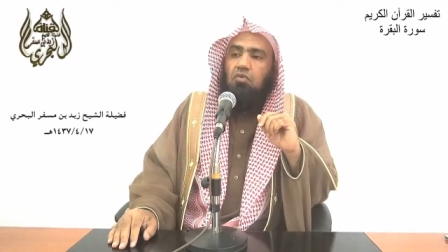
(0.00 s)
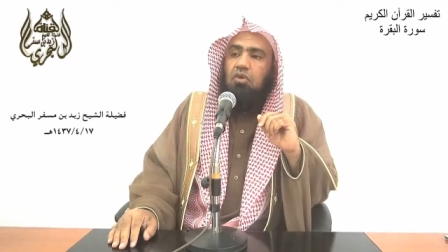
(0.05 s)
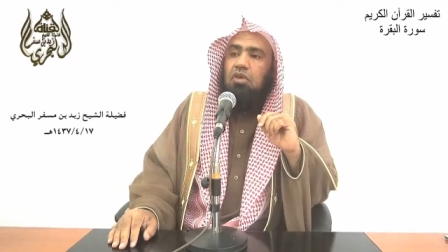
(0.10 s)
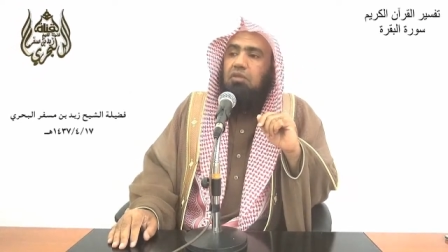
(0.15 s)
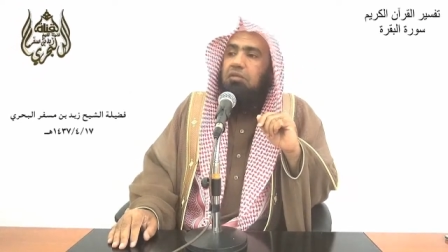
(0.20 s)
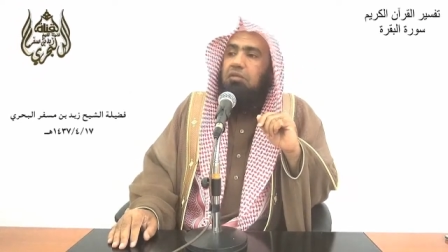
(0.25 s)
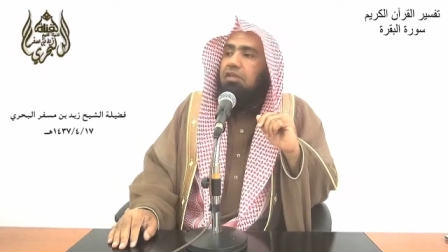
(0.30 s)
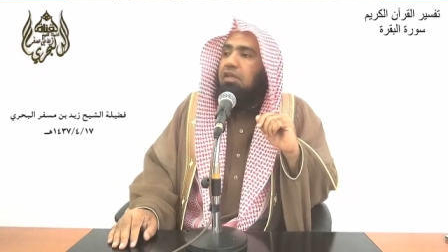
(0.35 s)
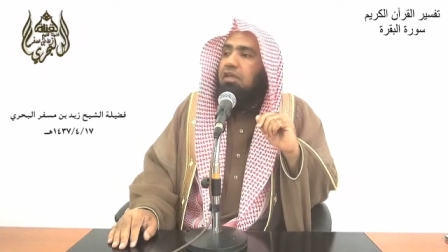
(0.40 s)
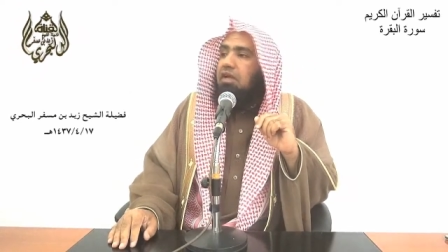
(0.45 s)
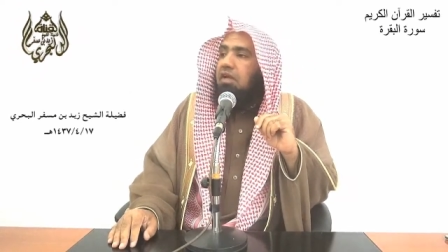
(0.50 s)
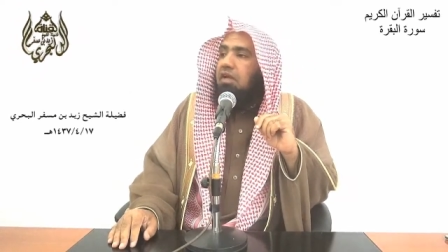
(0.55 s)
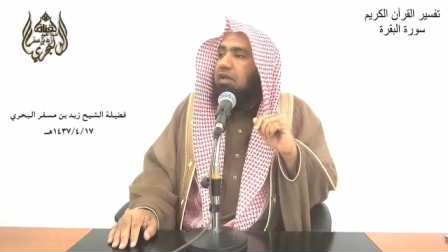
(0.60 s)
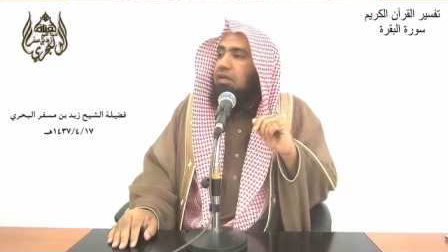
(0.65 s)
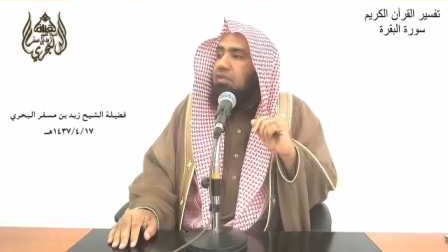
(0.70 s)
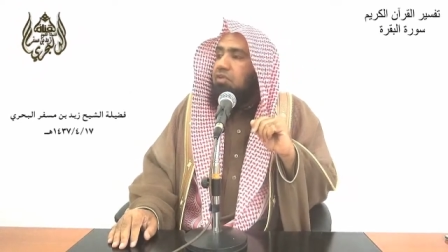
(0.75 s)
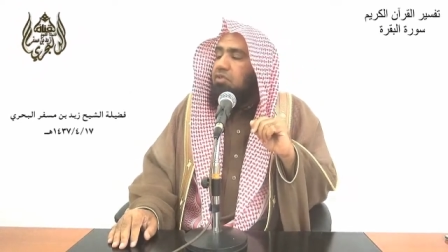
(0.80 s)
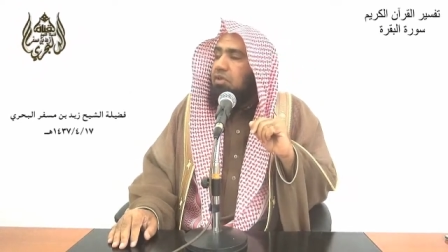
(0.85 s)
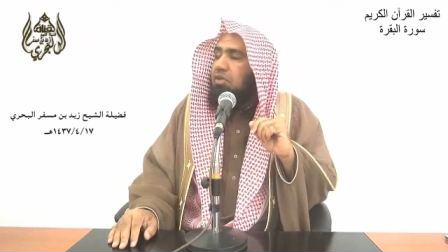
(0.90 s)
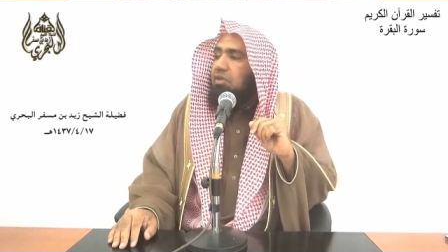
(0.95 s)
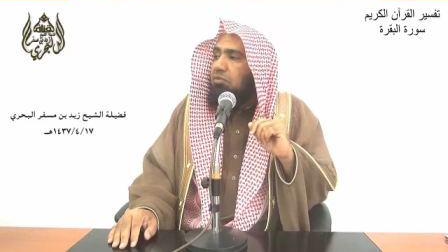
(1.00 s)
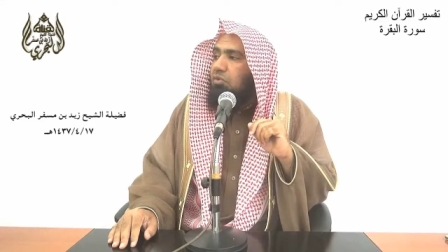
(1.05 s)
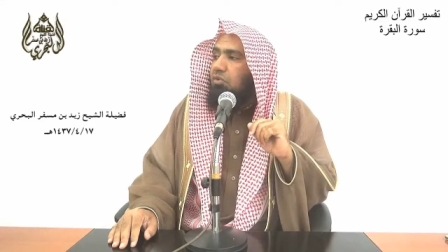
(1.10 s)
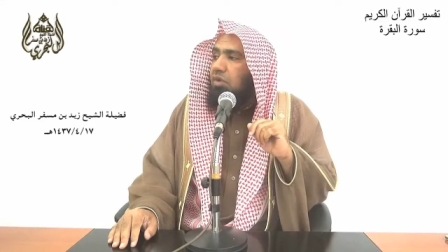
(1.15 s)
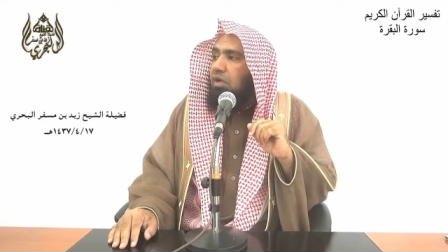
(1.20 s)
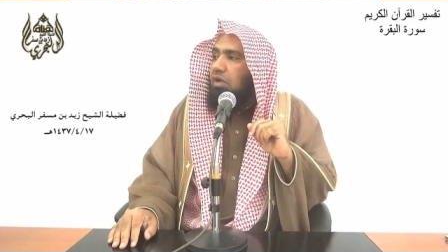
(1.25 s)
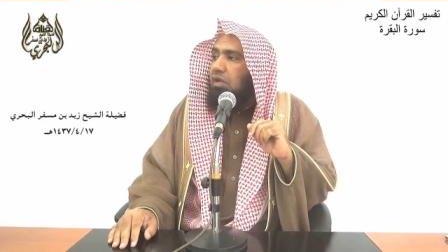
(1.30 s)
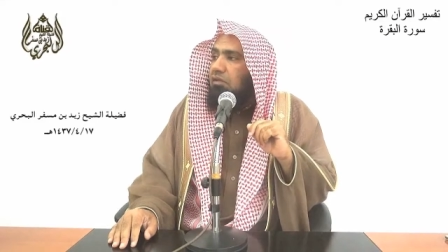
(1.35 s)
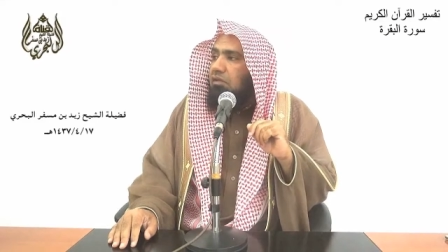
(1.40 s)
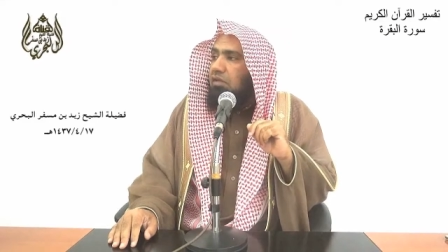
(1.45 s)
ولماذا كان
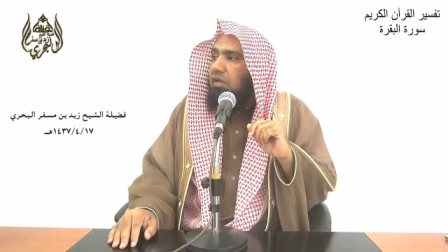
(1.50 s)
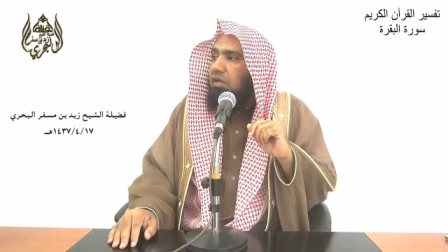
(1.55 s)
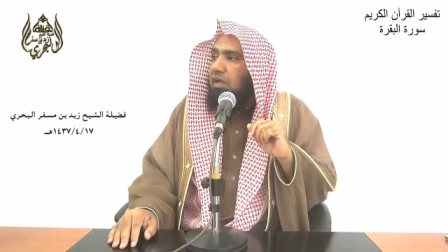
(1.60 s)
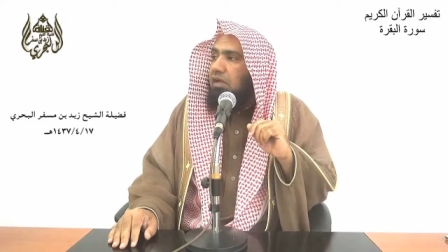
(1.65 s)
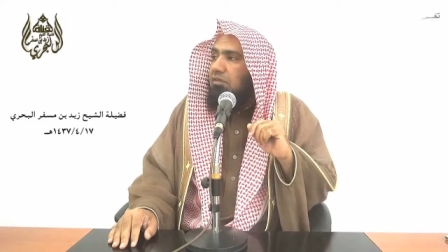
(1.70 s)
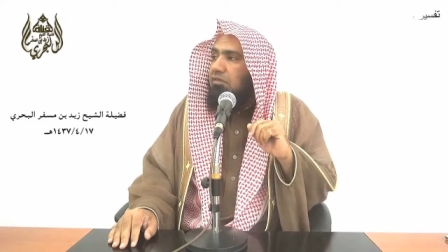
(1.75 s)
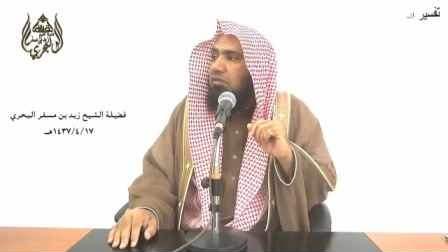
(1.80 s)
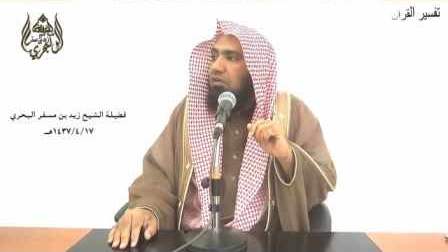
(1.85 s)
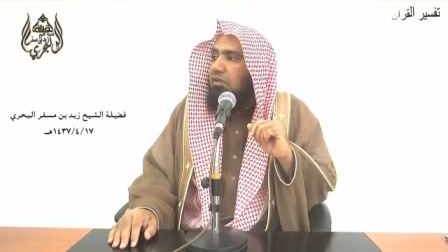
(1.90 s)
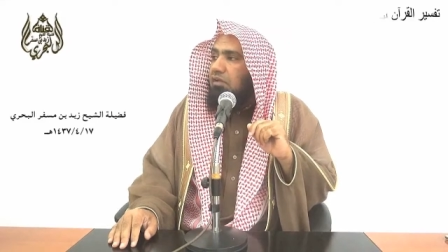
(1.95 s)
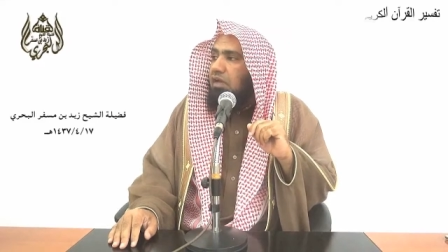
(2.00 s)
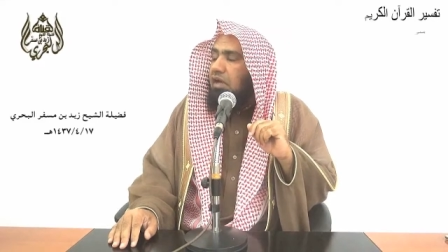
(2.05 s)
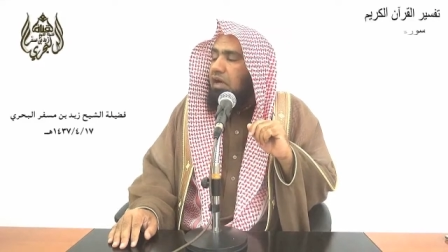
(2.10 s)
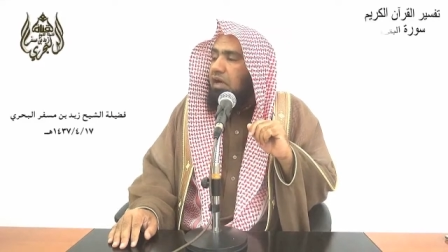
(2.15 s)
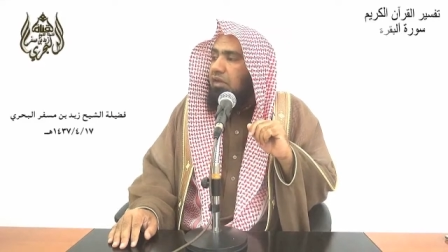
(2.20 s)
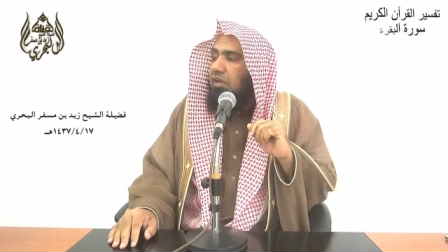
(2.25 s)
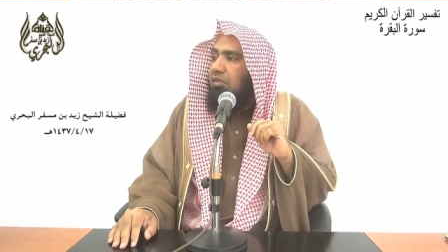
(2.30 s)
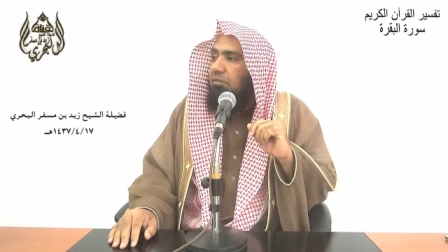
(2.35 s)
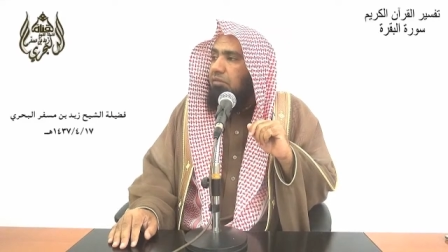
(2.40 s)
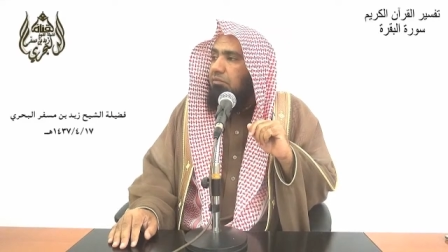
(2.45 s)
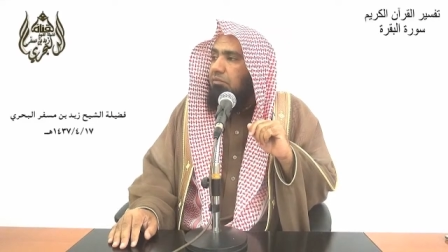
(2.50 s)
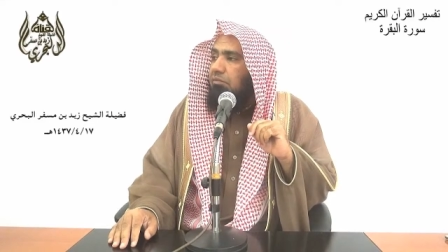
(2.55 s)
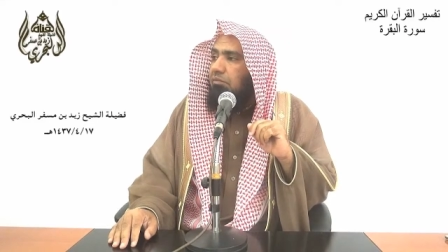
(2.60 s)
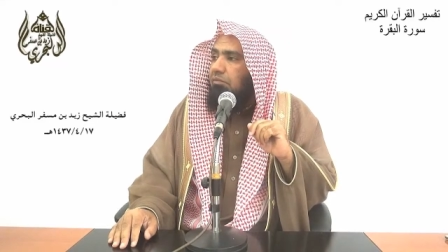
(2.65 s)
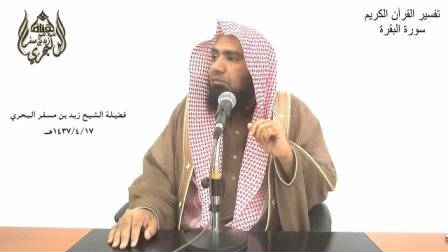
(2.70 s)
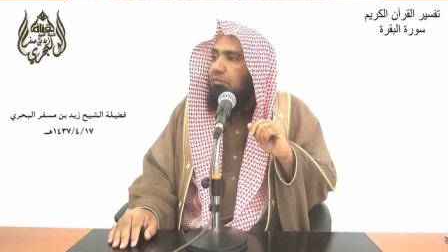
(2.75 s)
الصبر على طاعة الله أعظم